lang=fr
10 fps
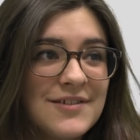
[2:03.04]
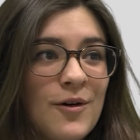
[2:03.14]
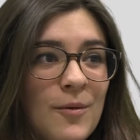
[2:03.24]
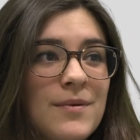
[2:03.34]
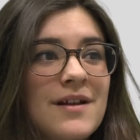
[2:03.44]

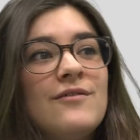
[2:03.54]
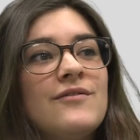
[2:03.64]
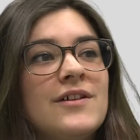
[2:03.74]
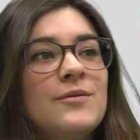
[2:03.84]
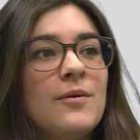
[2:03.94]
tremplin en
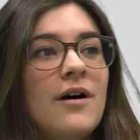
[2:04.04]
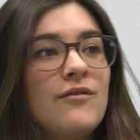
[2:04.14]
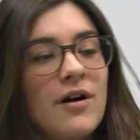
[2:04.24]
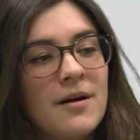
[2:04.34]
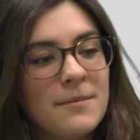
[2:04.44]
fait pour
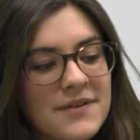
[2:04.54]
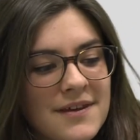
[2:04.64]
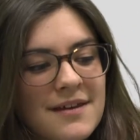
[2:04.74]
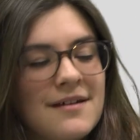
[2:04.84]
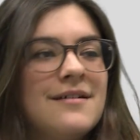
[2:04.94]
avoir un
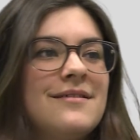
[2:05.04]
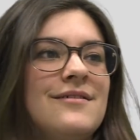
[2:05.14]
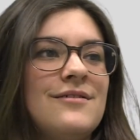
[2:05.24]
pied euh, dans